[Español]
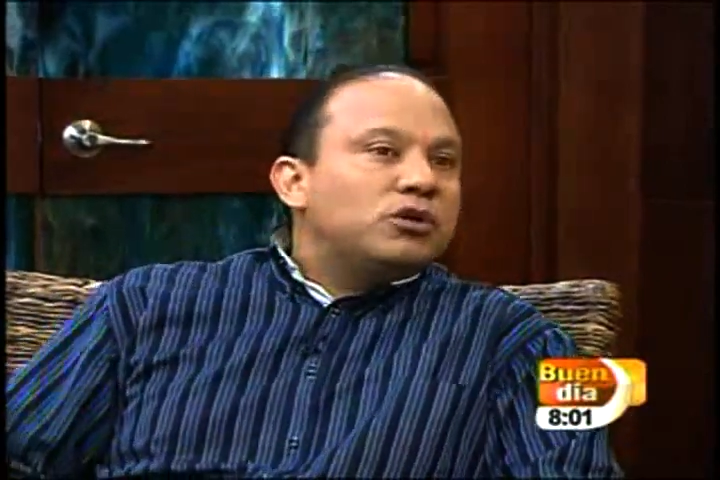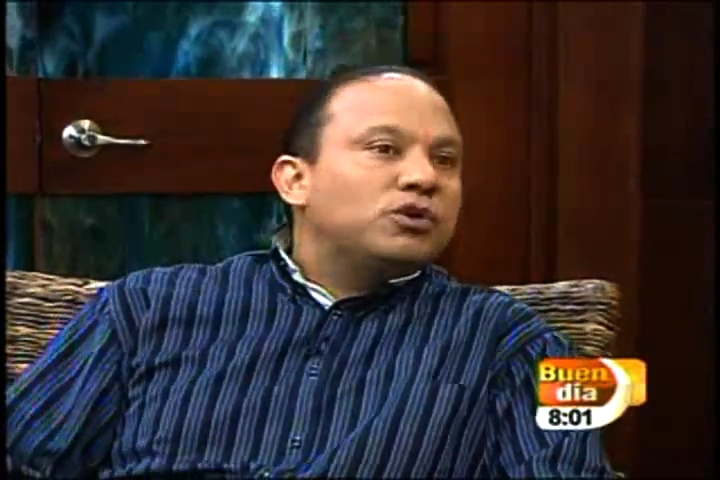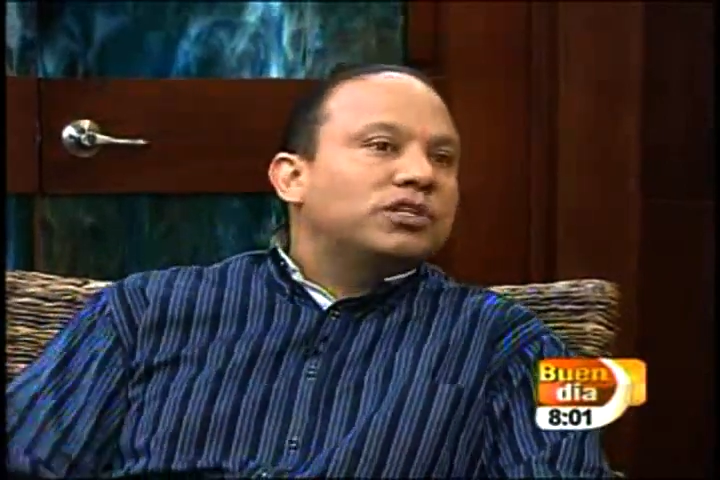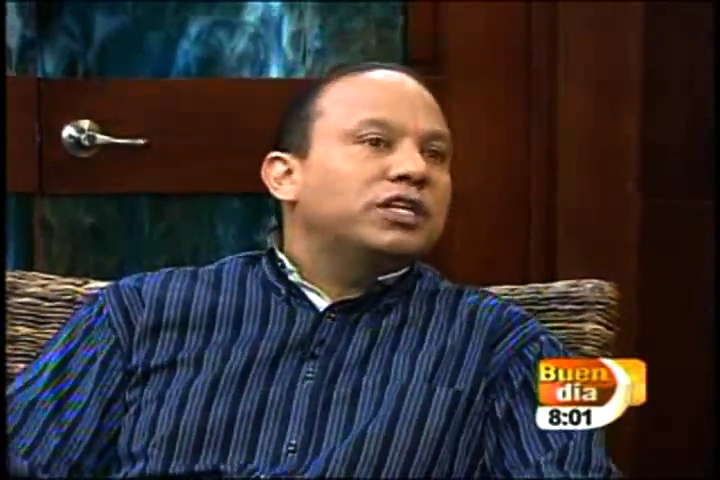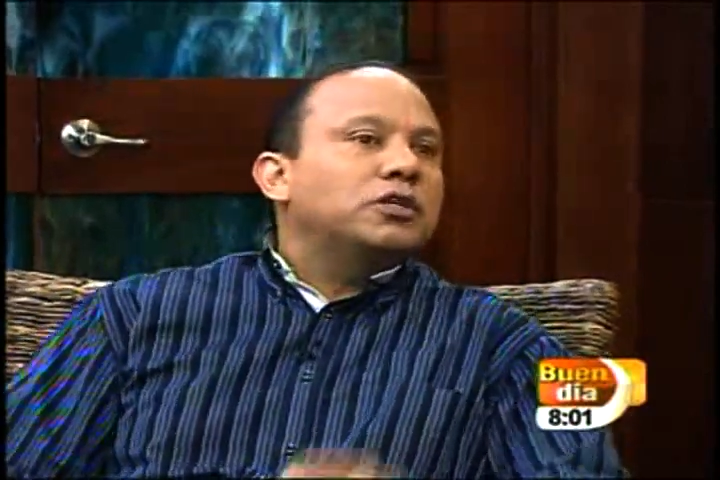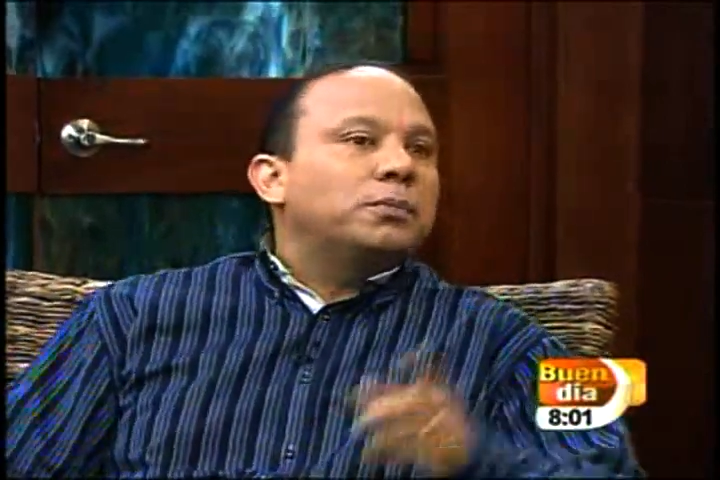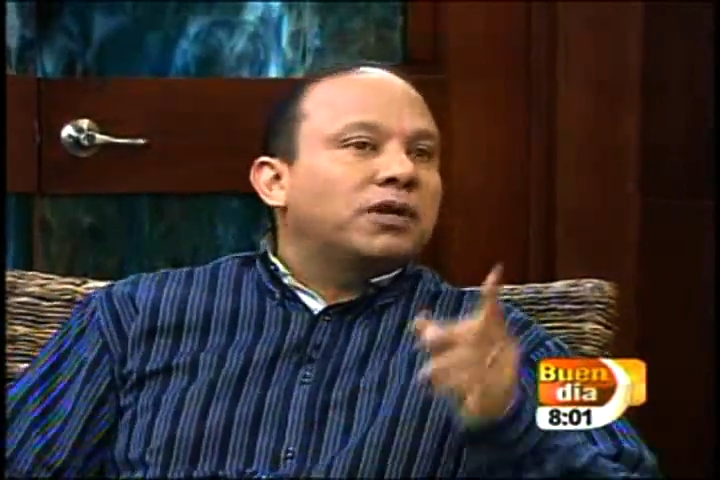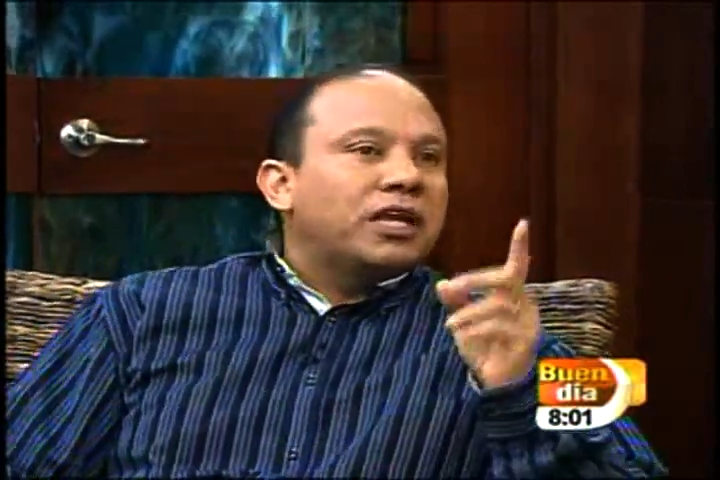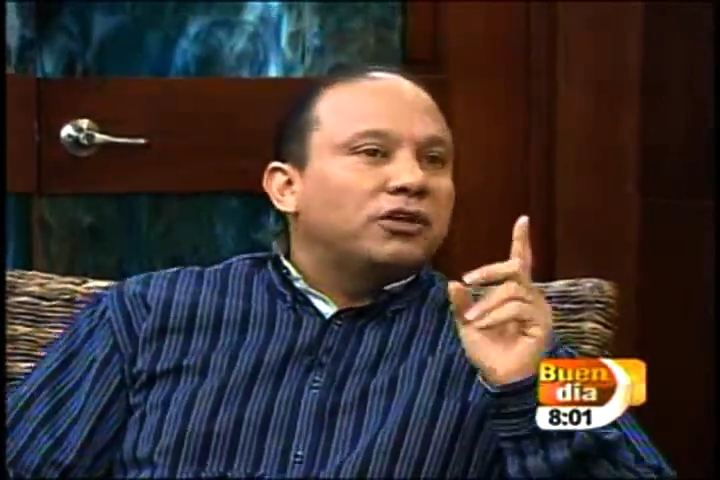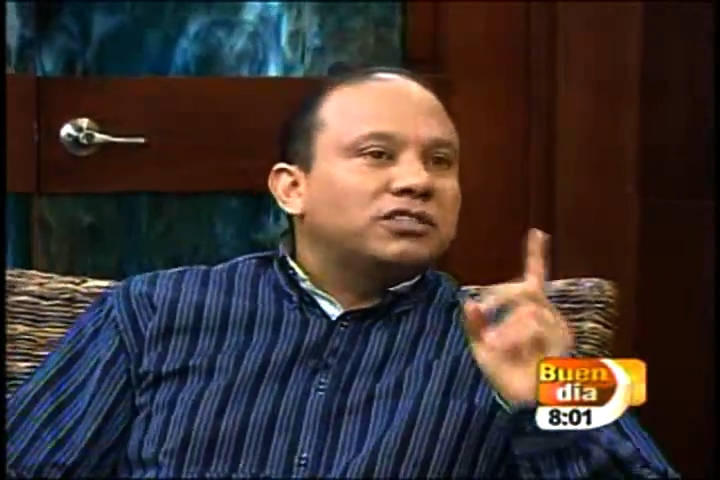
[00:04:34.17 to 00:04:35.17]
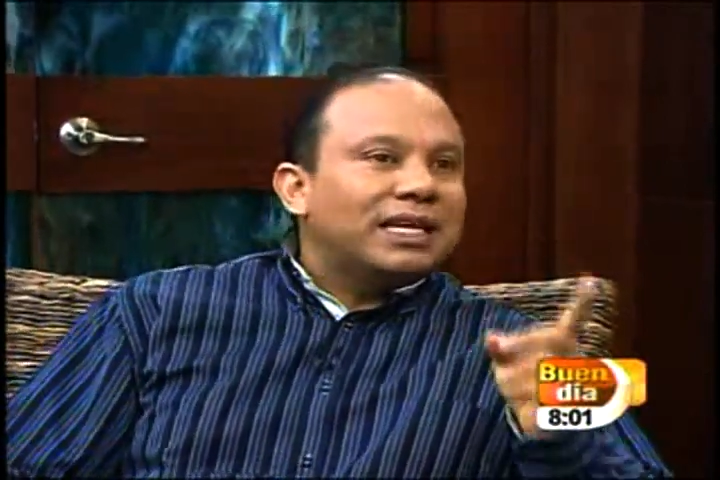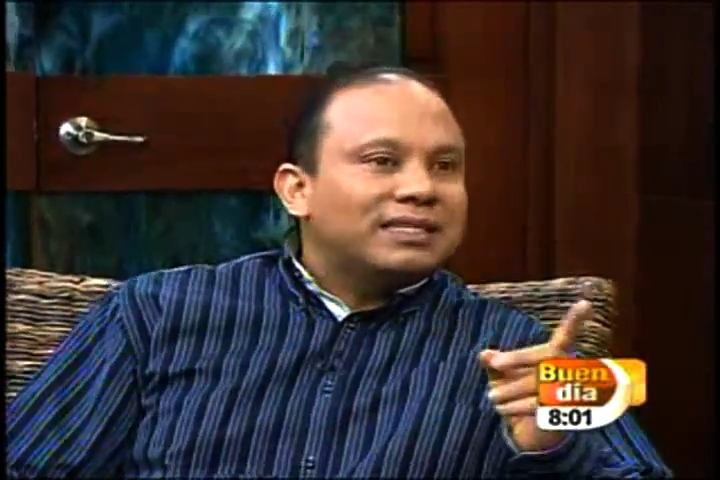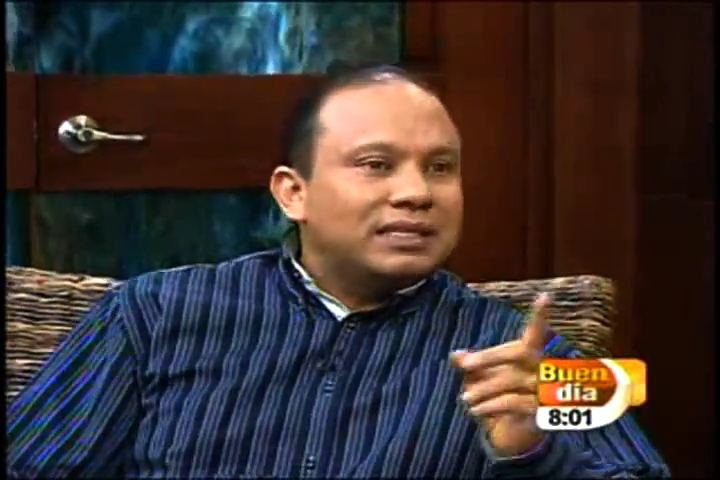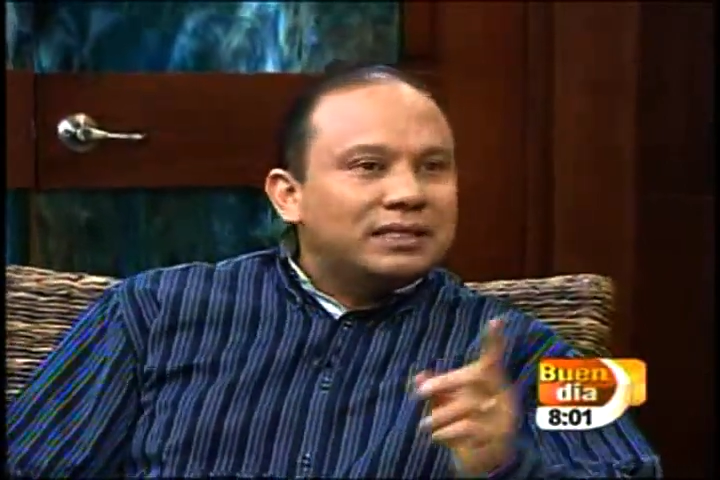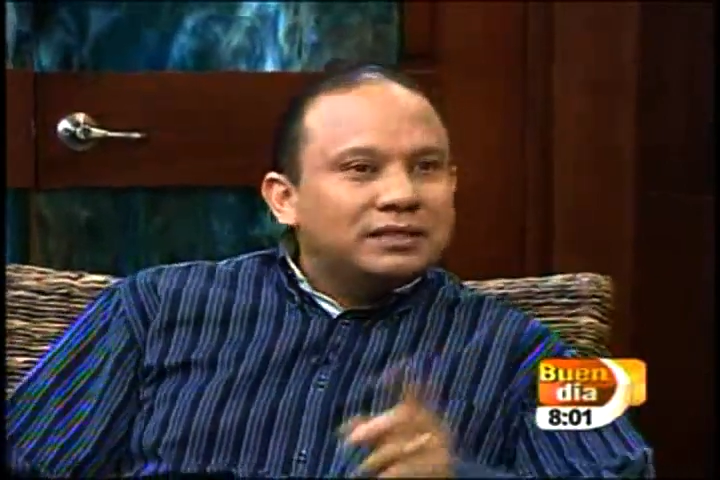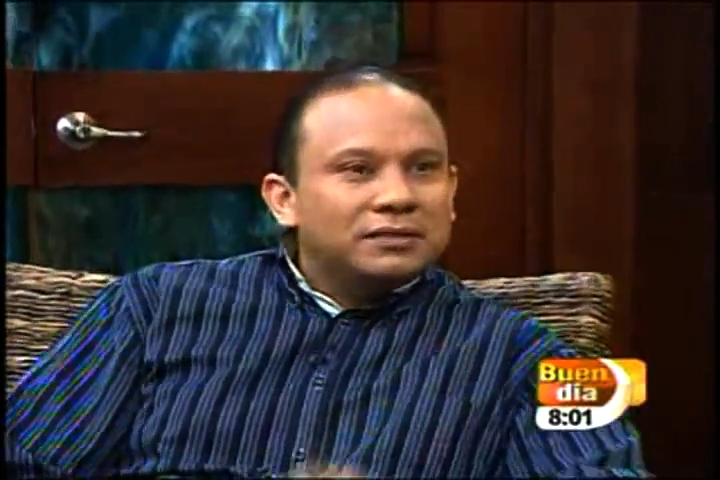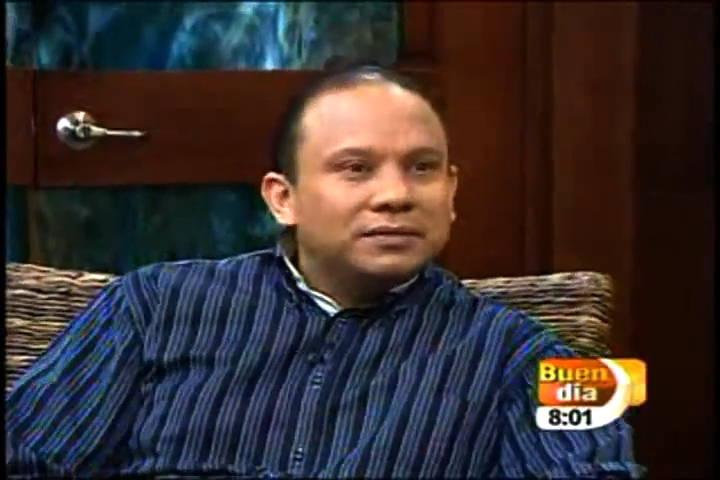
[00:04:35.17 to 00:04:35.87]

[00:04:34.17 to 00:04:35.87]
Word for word: incorrecto ah, porque no A me parece